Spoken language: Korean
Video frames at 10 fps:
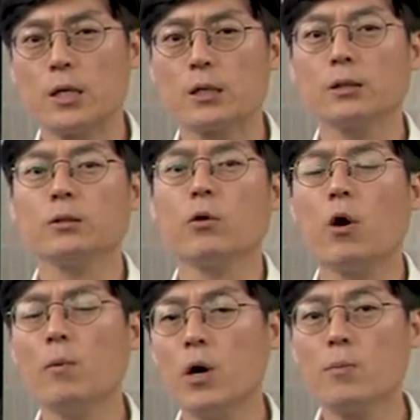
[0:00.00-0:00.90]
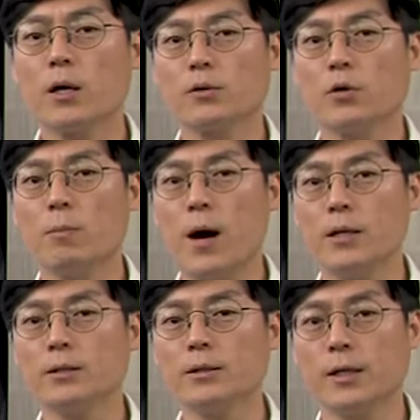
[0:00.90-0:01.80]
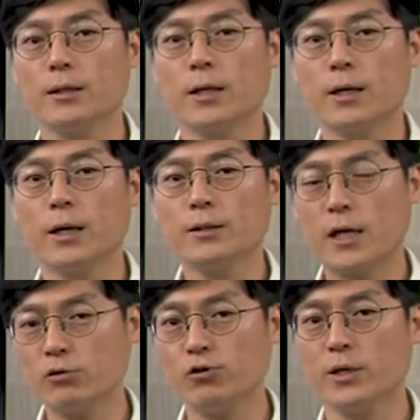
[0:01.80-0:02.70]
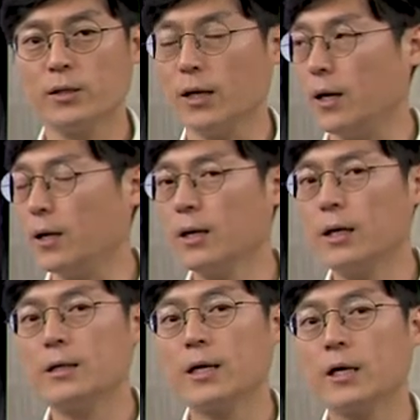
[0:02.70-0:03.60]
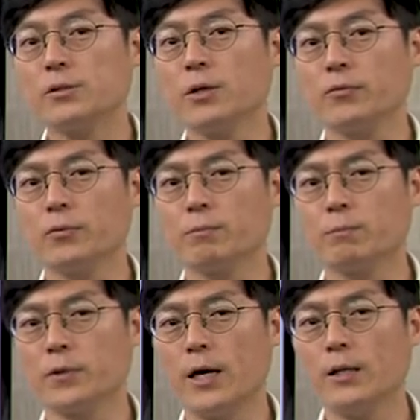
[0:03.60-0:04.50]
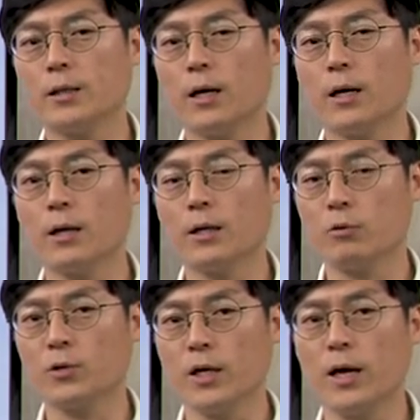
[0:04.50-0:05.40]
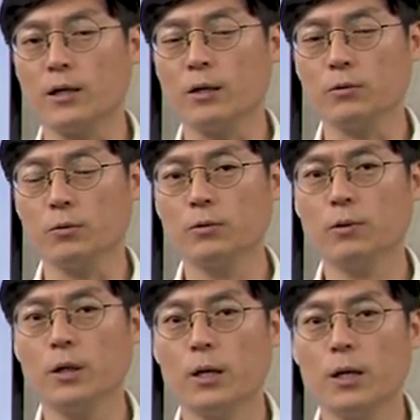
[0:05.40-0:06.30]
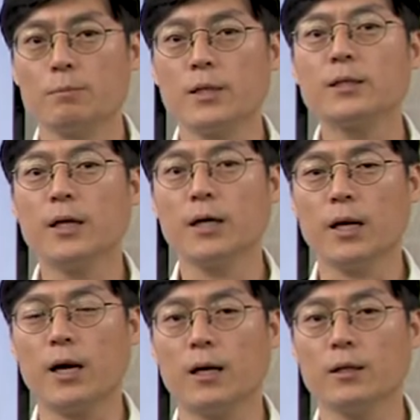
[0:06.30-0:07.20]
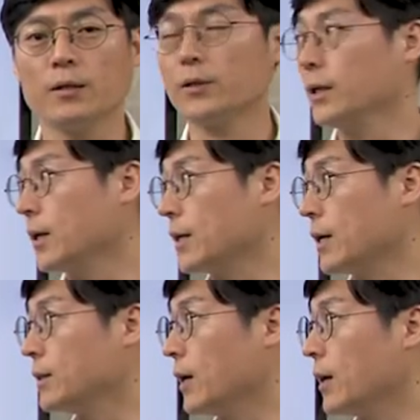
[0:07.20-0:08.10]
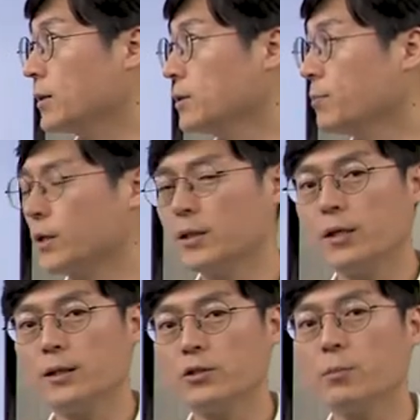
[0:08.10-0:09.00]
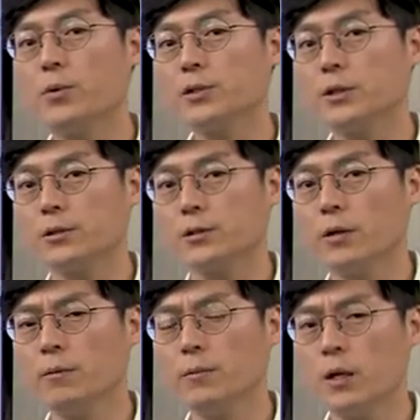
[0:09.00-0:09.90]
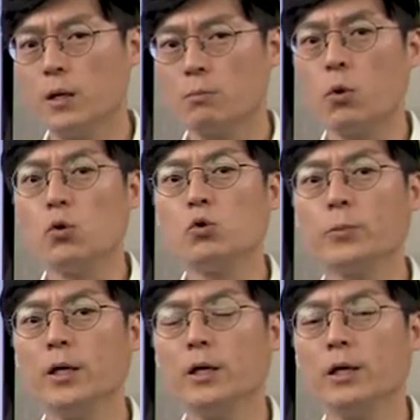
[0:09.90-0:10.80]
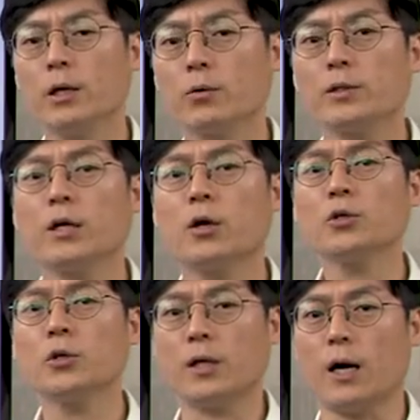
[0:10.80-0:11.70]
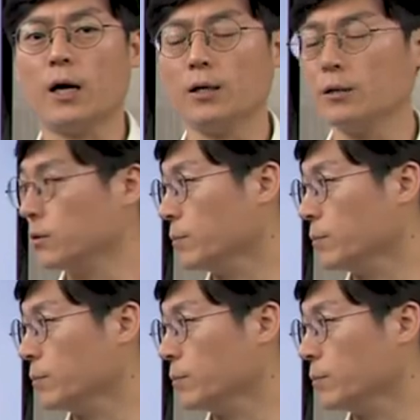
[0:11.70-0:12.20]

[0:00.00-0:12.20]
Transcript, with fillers: 그 어마어마하게 더 많은 데이터가 창출된다. 따라서 데이터라고 얘기 안 하고 빅데이터 이렇게 얘기한다. 그래서 빅데이터 첫 번째 특성 볼륨이 굉장히 커졌다. 이런